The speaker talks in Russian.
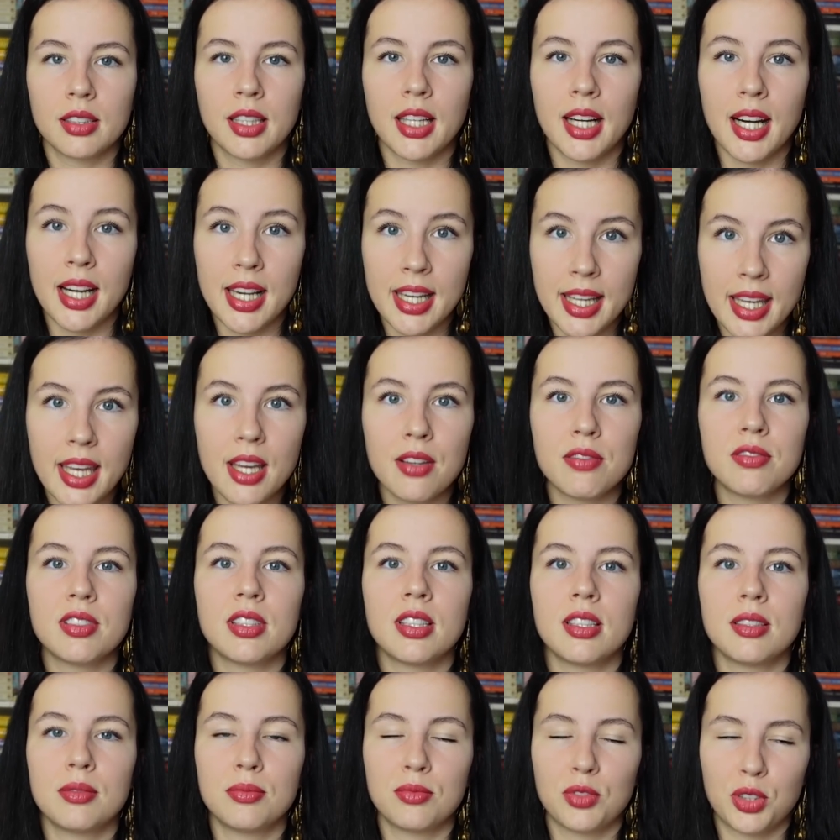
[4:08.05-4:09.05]

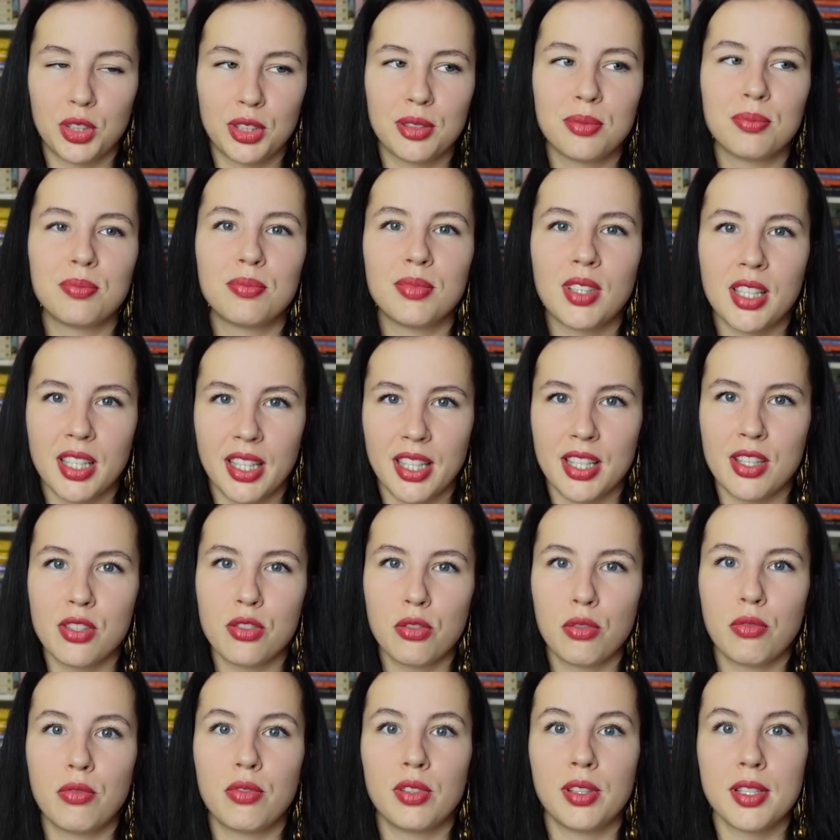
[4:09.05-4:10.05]
королева, вот
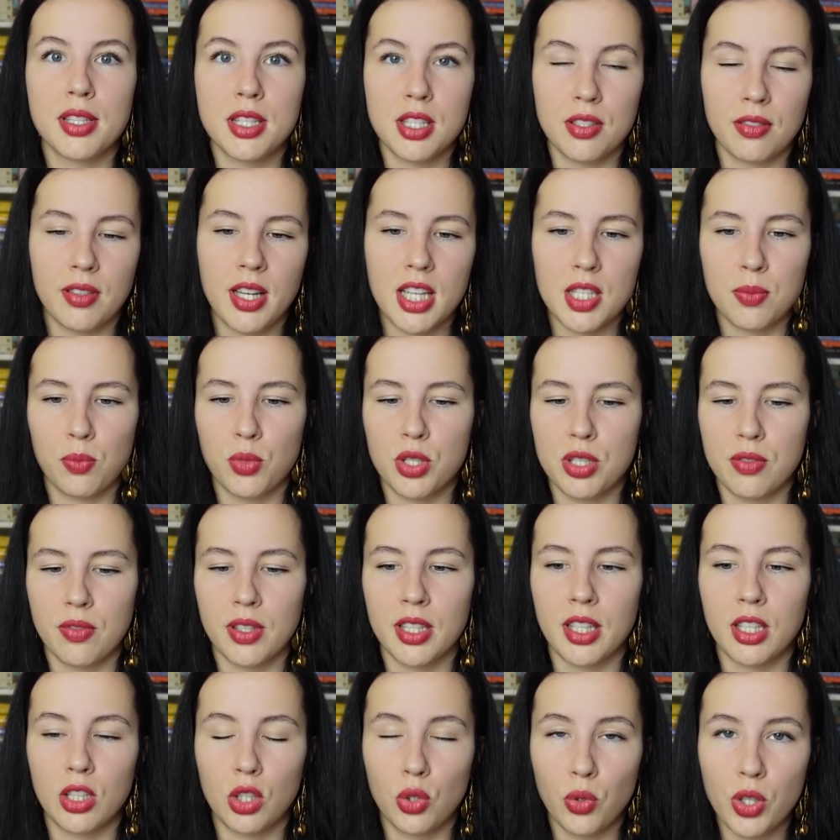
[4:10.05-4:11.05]
организовывала свадьбу
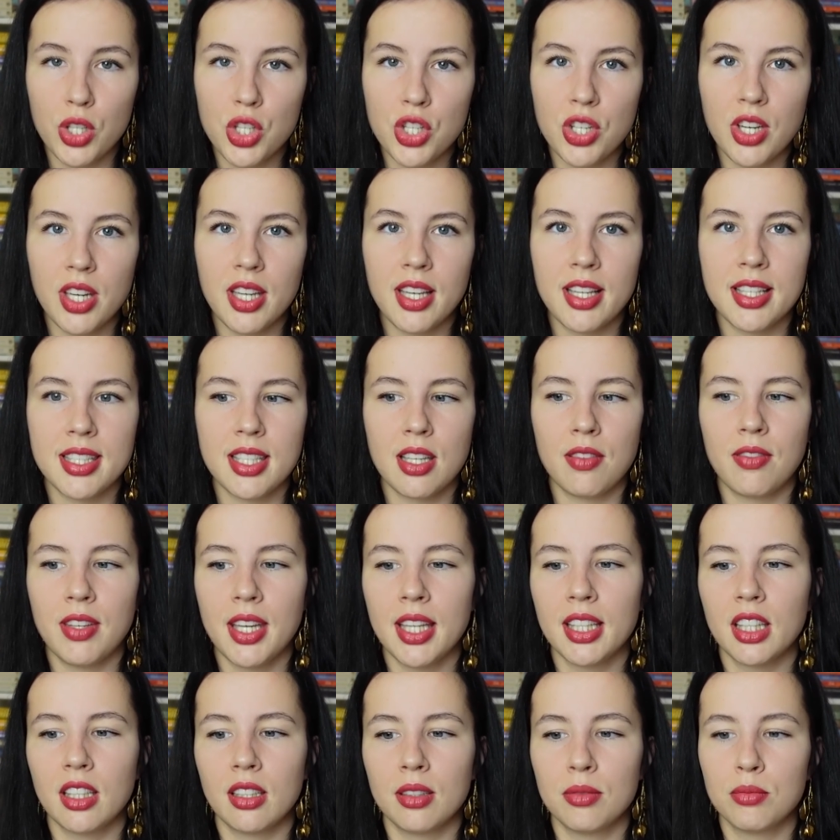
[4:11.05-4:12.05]
своей дочери
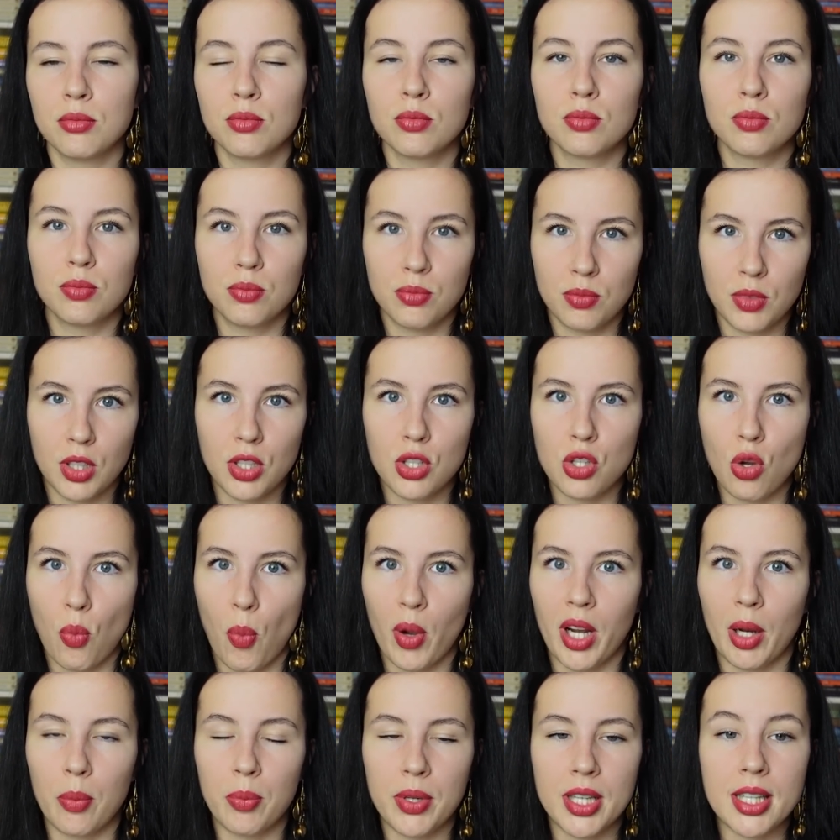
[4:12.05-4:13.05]
Елизаветы, еще
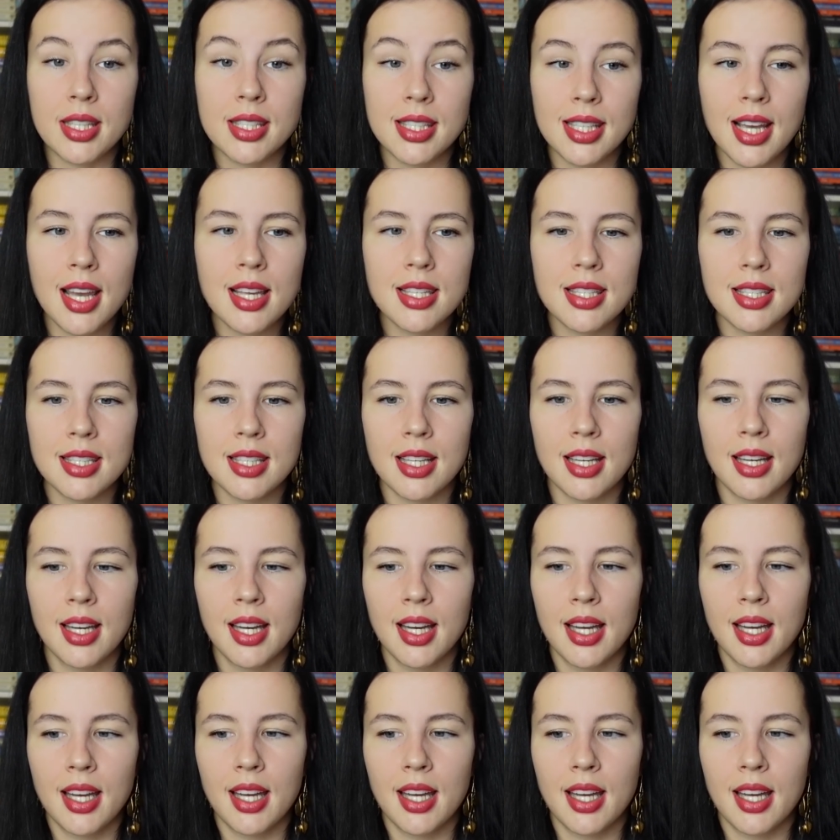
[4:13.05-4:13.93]
пока принцессы,